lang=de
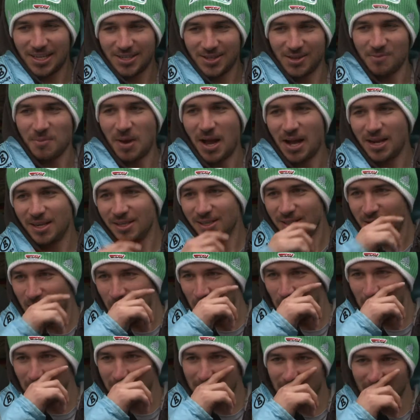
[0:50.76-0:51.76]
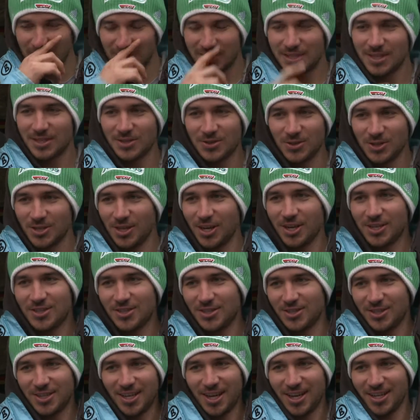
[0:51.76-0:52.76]
in diesem Jahr zählt das Quartett um
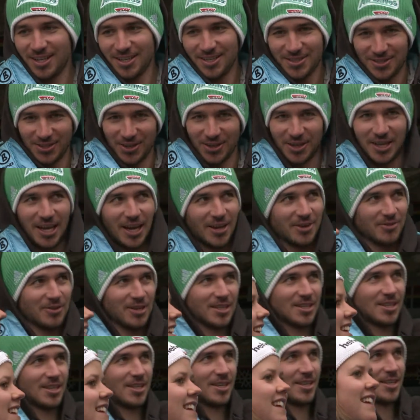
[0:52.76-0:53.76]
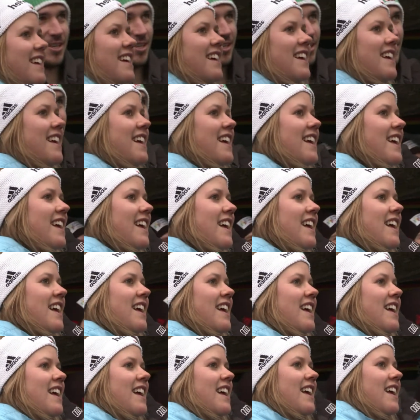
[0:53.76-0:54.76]
Felix Neureuter zu den Medaillenanwärtern.